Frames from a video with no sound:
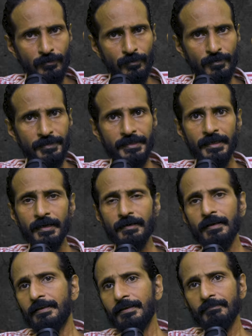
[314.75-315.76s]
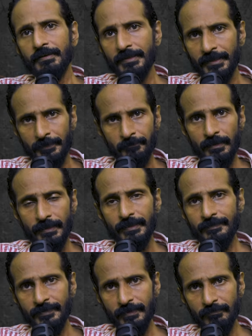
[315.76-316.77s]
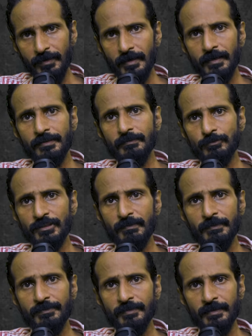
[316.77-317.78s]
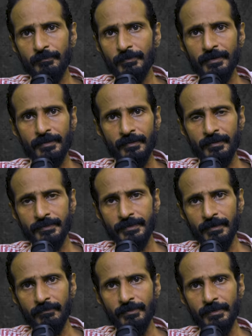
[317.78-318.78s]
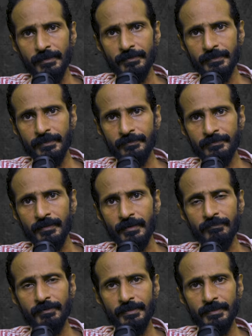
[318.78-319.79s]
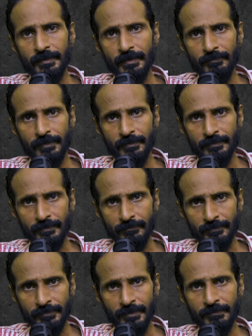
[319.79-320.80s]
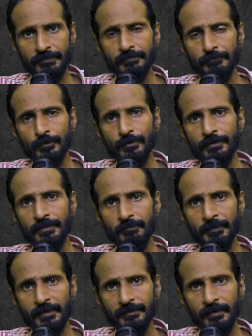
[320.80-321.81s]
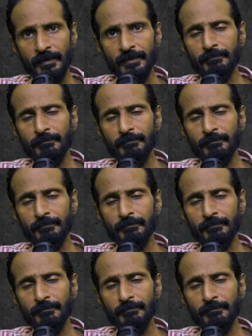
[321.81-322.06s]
கோரிக்கையாக நான் இங்கே வைக்கிறேன் இதை செய்வாரா அந்த முதலமைச்சர் அப்படின்றதான் கேள்வி எதிர்க்கட்சி தலைவர் ஏற்கனவே இந்த விஷயம் குறித்து பேச